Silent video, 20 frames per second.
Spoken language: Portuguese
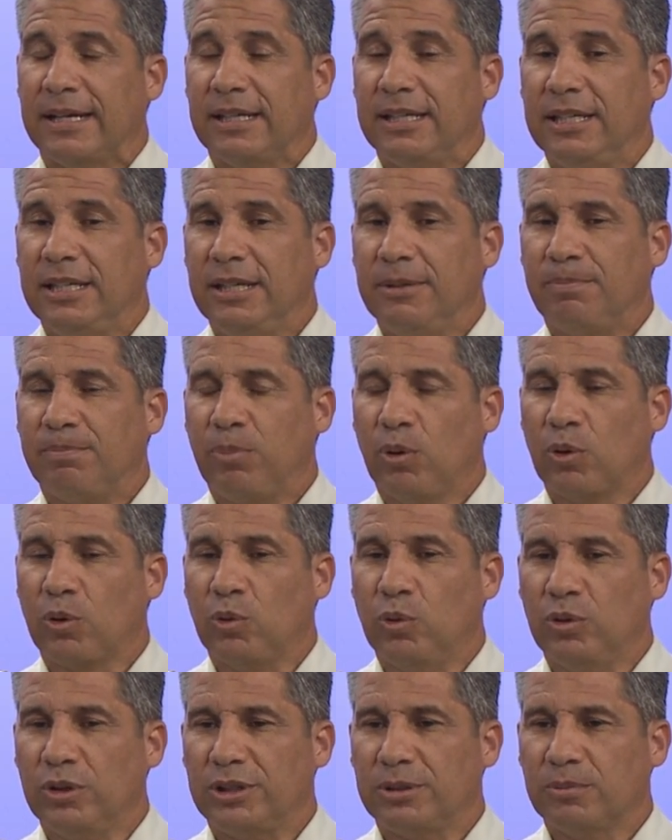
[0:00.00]
E por
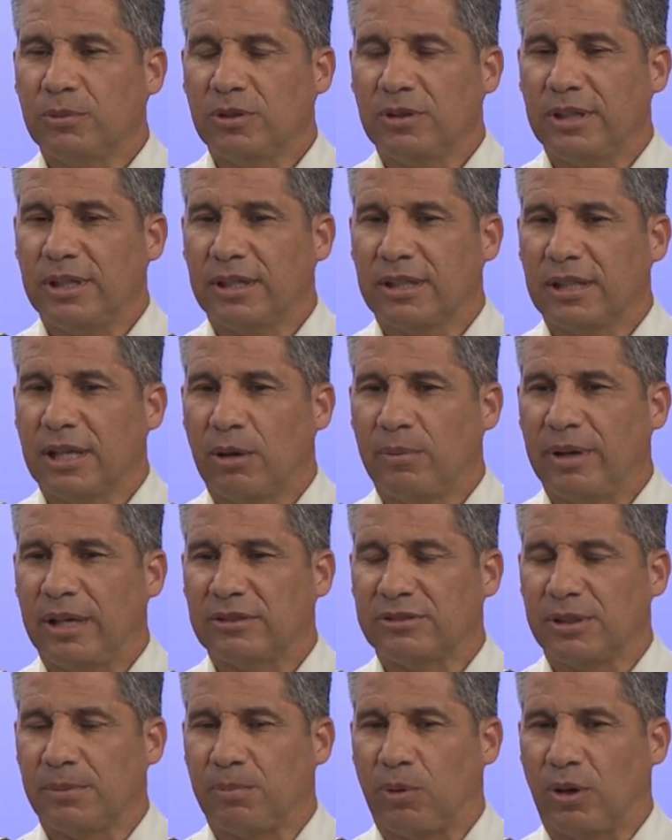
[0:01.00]
último, e não
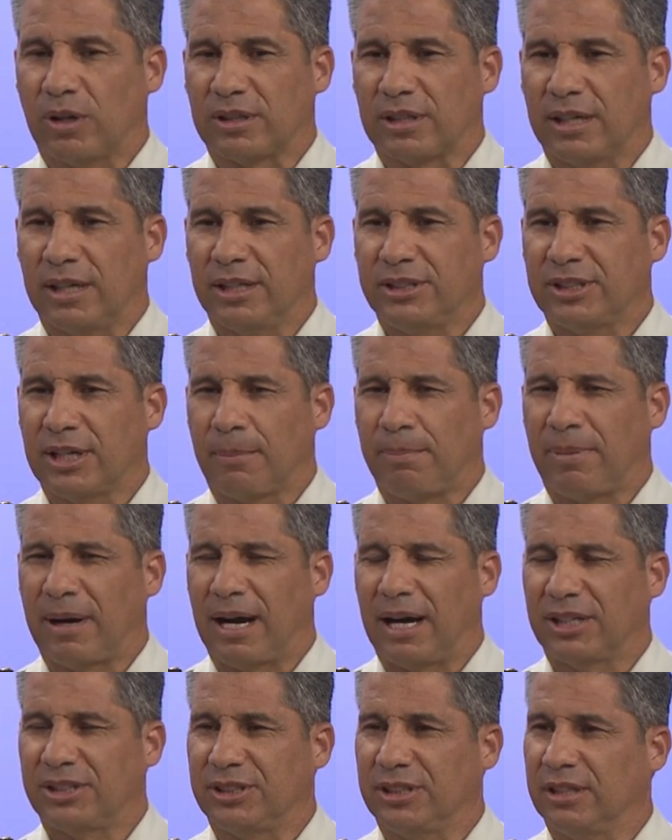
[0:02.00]
menos importante, a
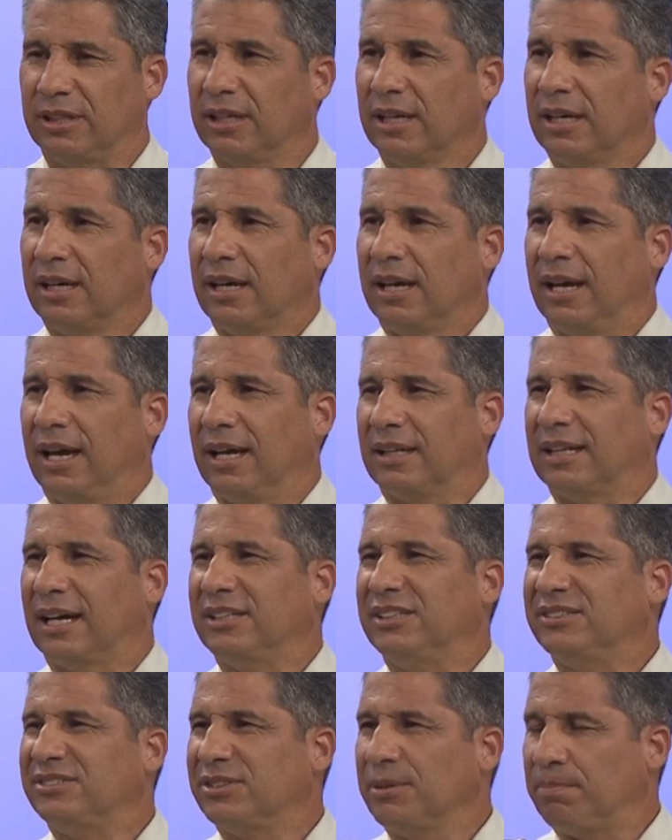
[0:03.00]
parte é, da
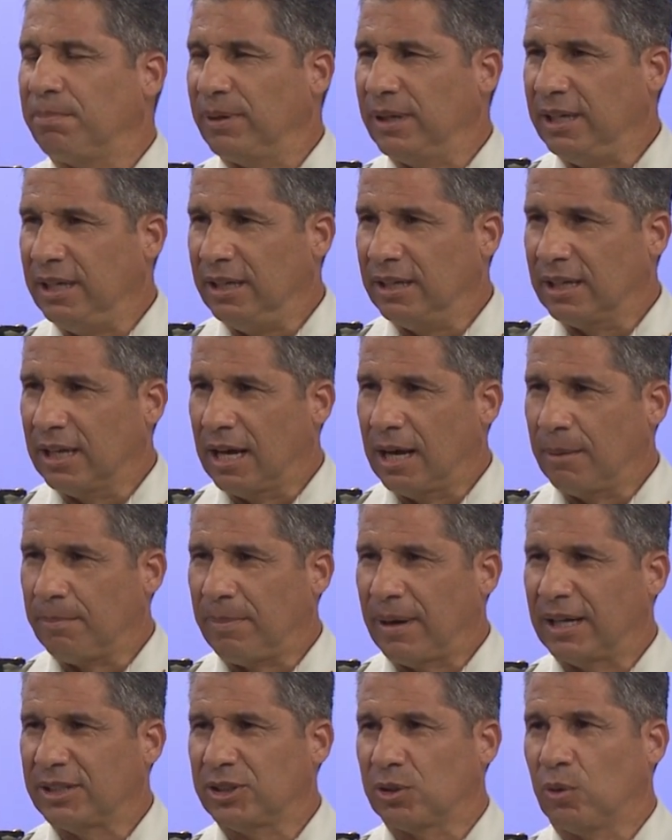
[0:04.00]
disciplina, a
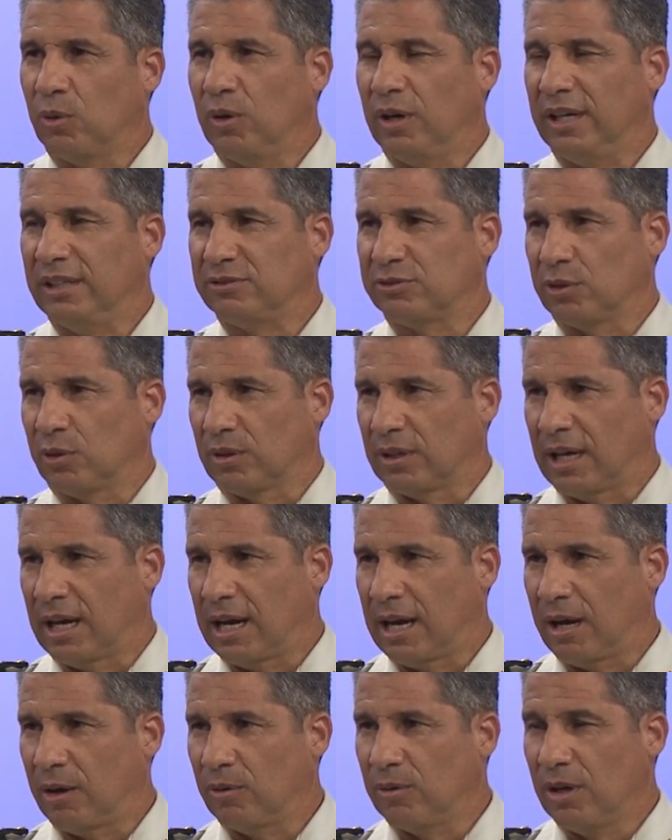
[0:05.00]
parte
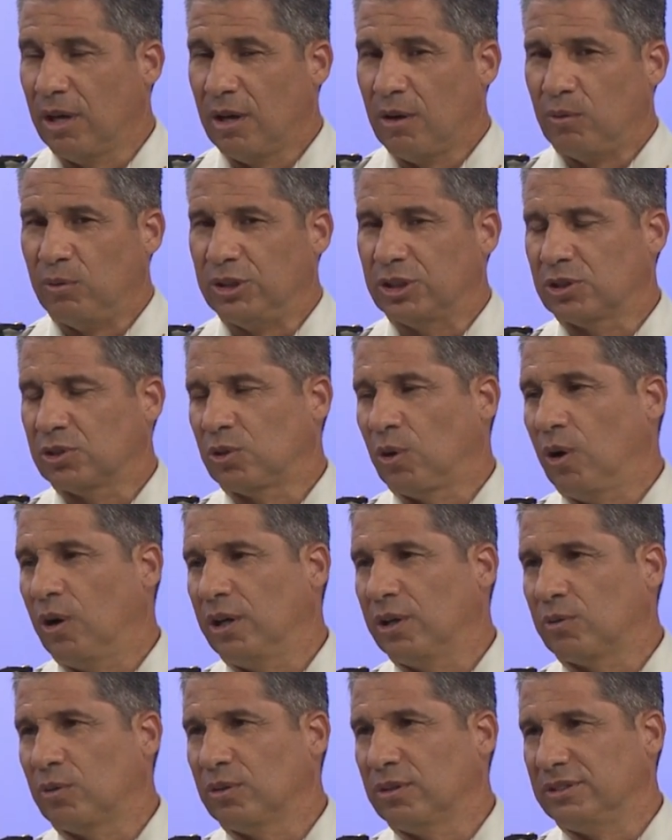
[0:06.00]
correcional, o
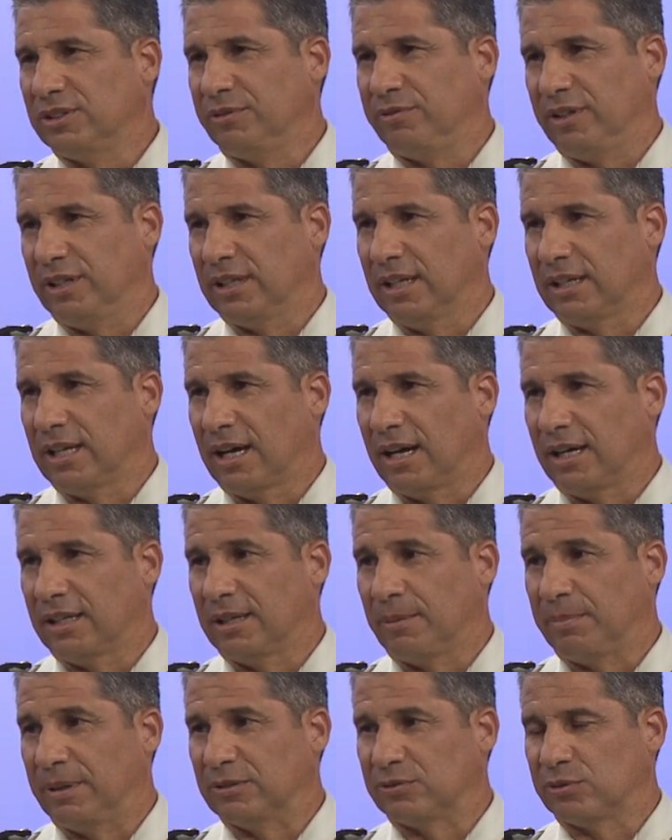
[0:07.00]
histórico de vida da,
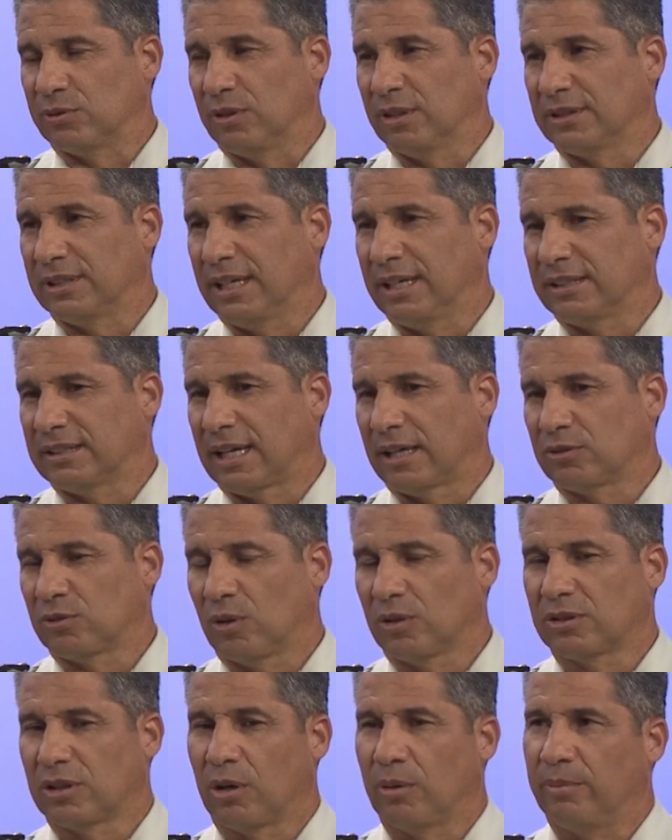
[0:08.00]
da pessoa tem que estar tá
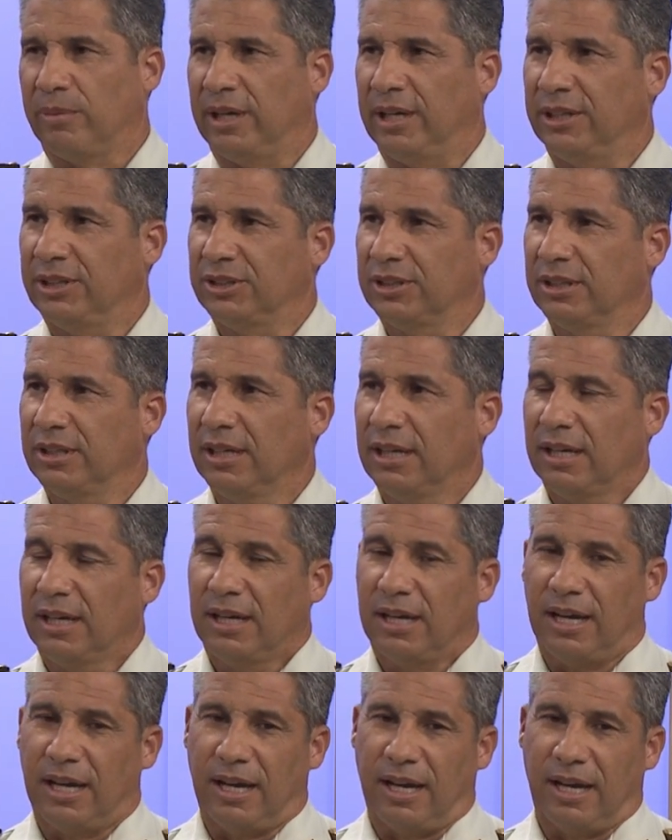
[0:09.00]
totalmente
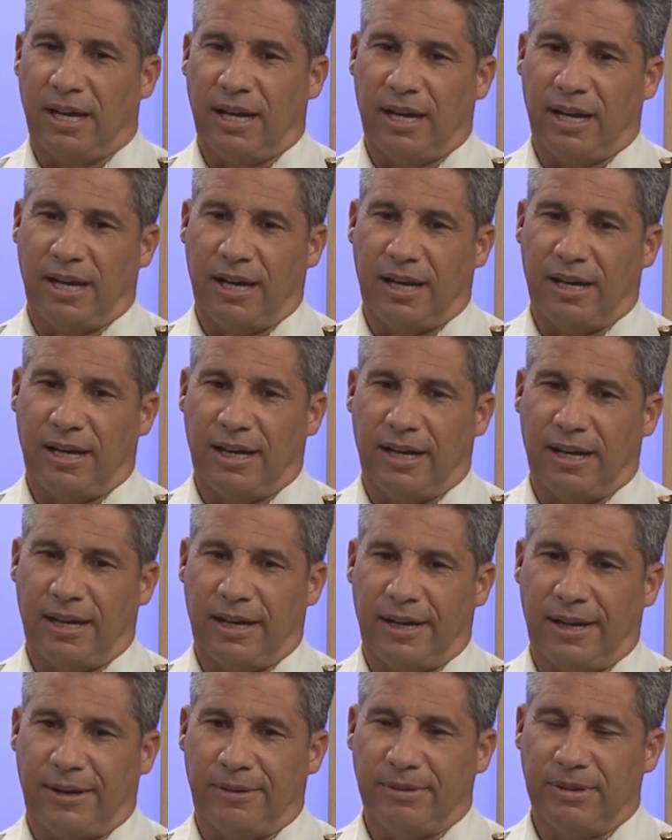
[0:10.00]
é,
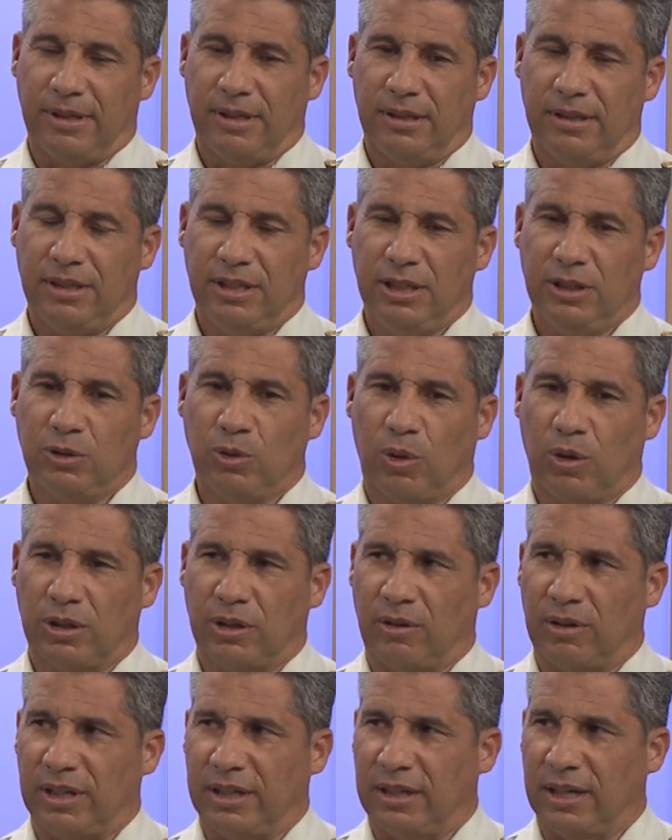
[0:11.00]
é,
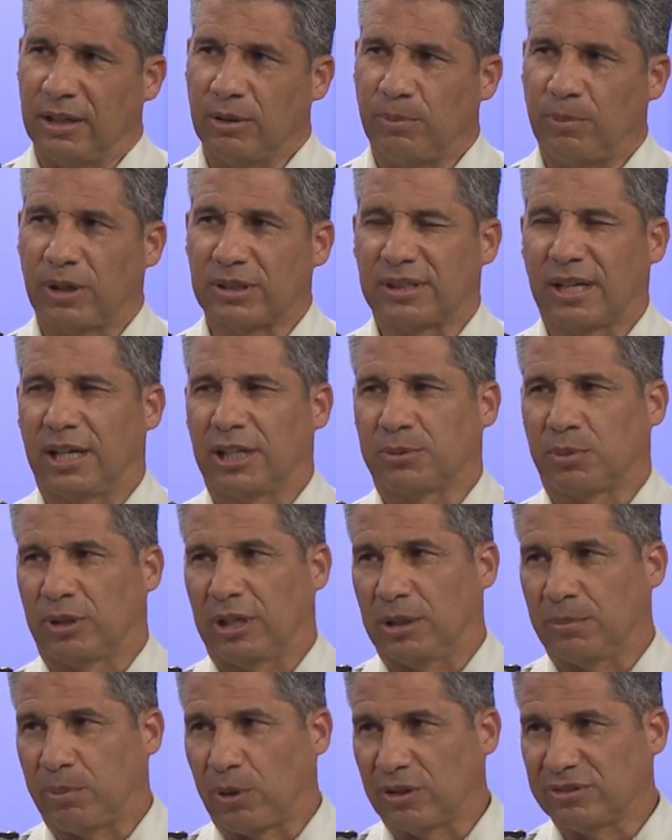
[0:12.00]
idôneo ali, né? Não pode estar tá
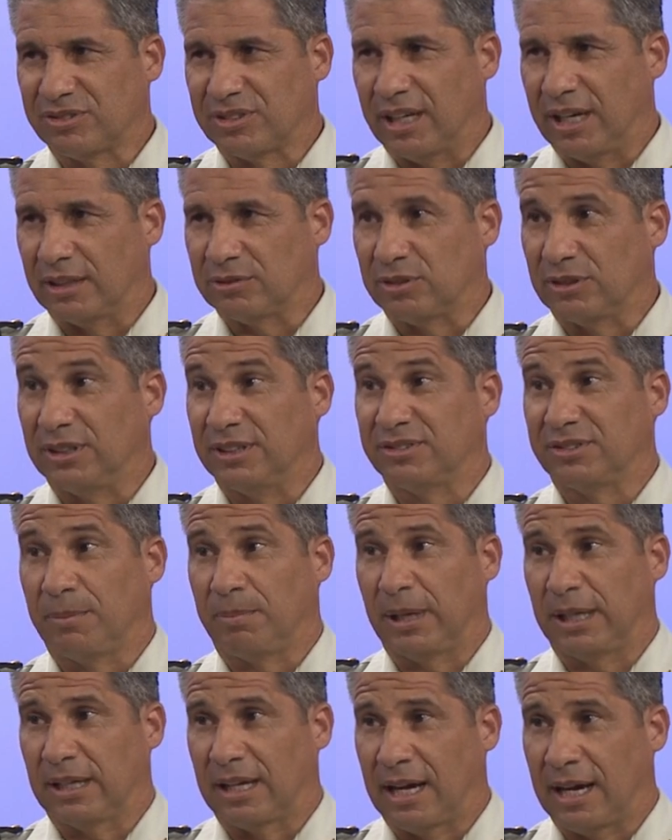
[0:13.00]
respondendo processos
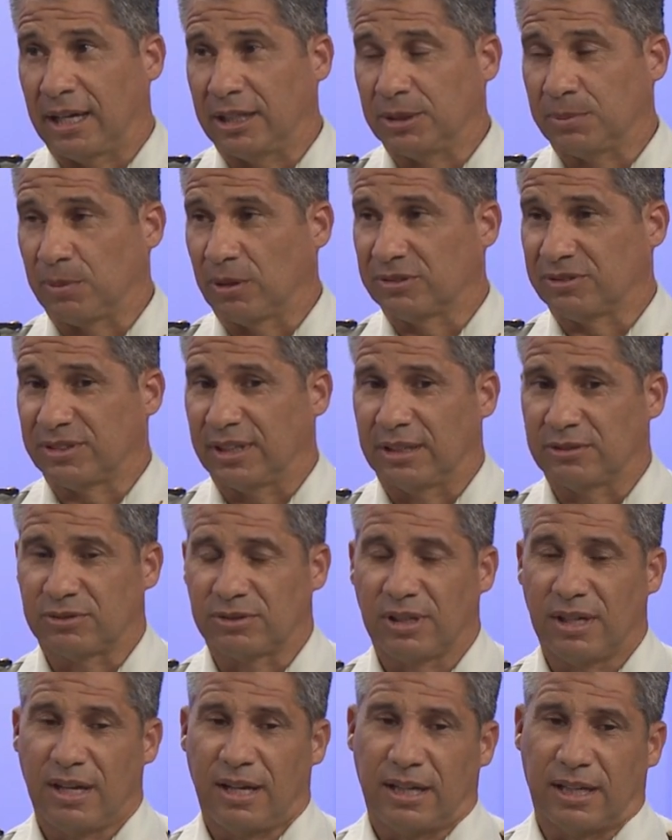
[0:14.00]
disciplinares,
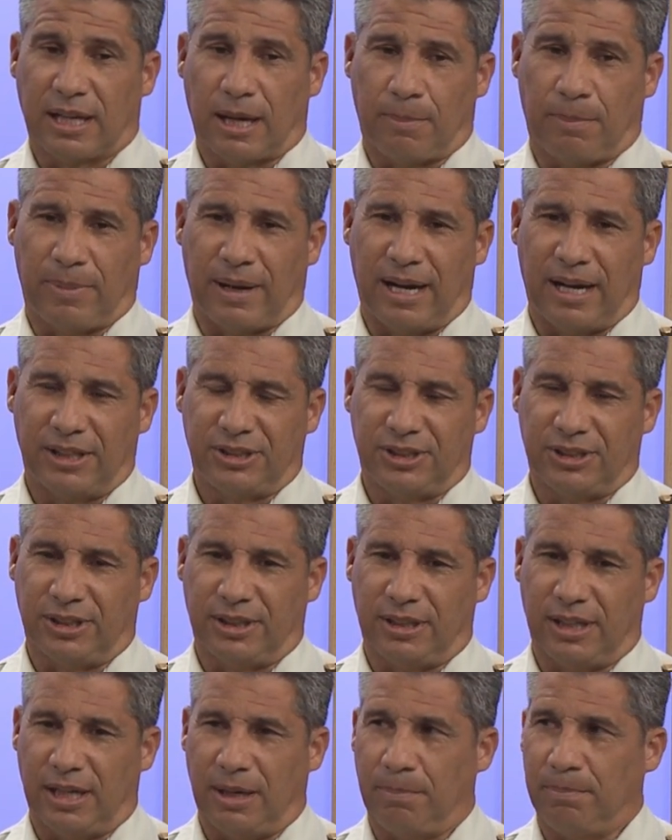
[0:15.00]
processos na
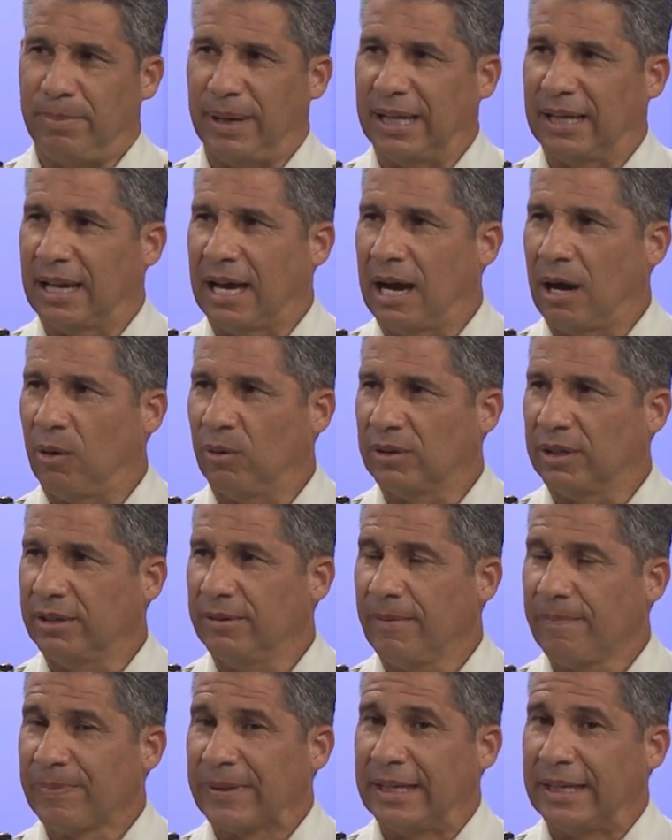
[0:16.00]
parte é, penal, né?